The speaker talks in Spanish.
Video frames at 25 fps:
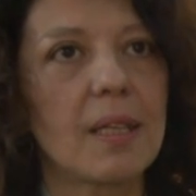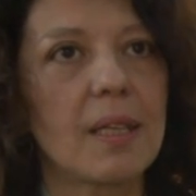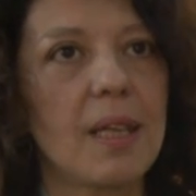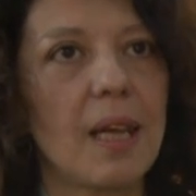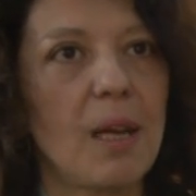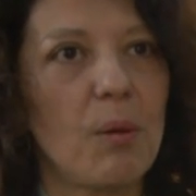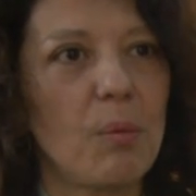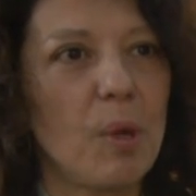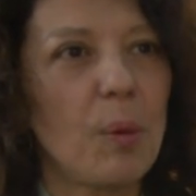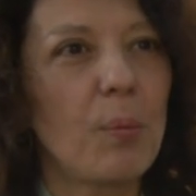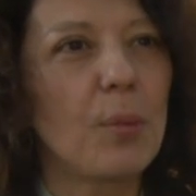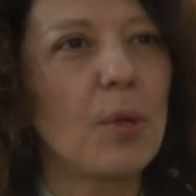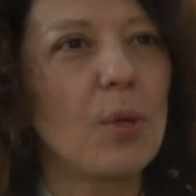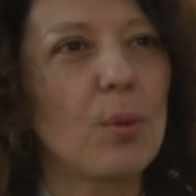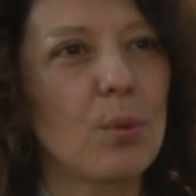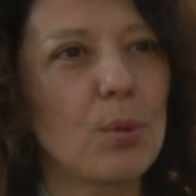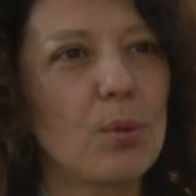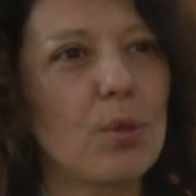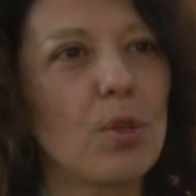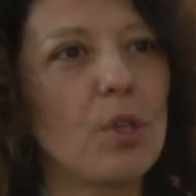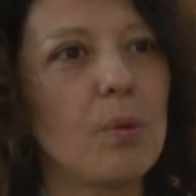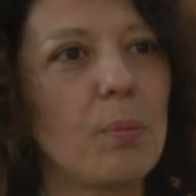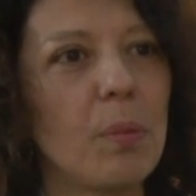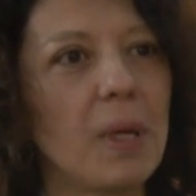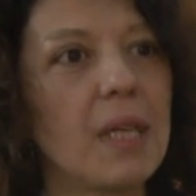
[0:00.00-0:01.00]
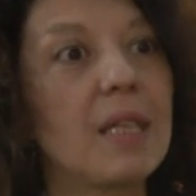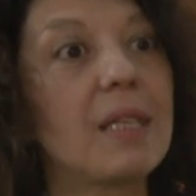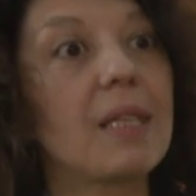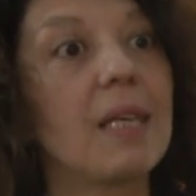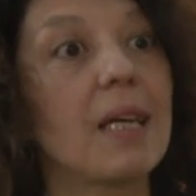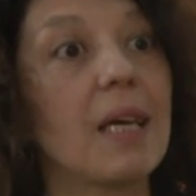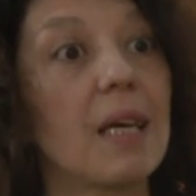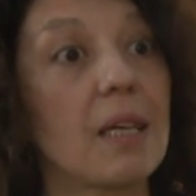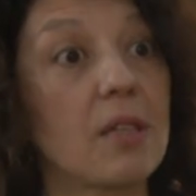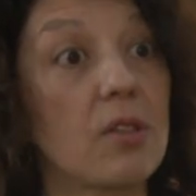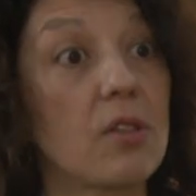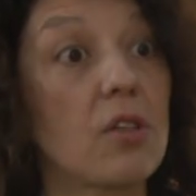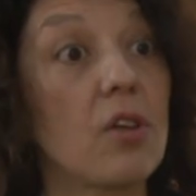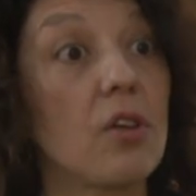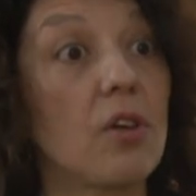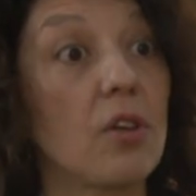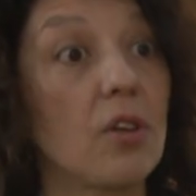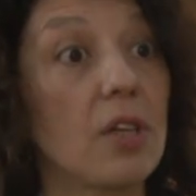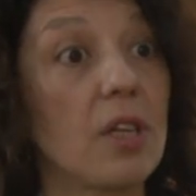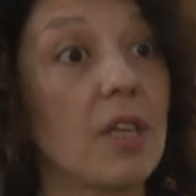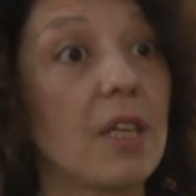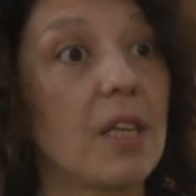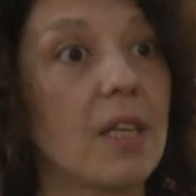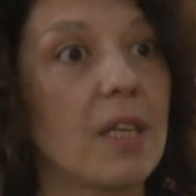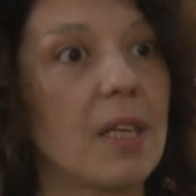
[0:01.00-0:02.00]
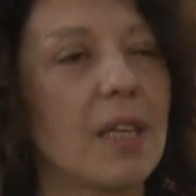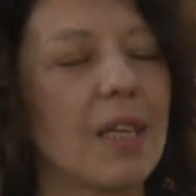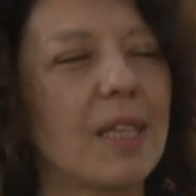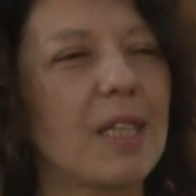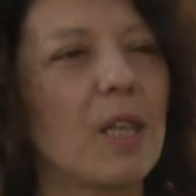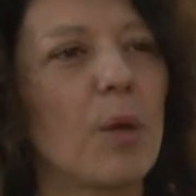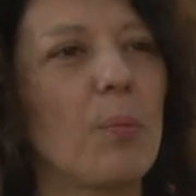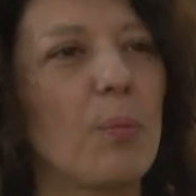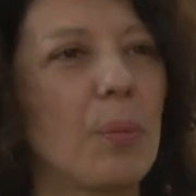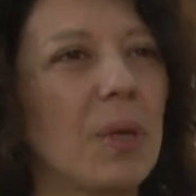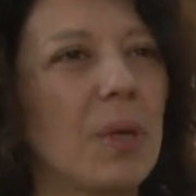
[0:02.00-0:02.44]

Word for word: tal vez producto de investigaciones que están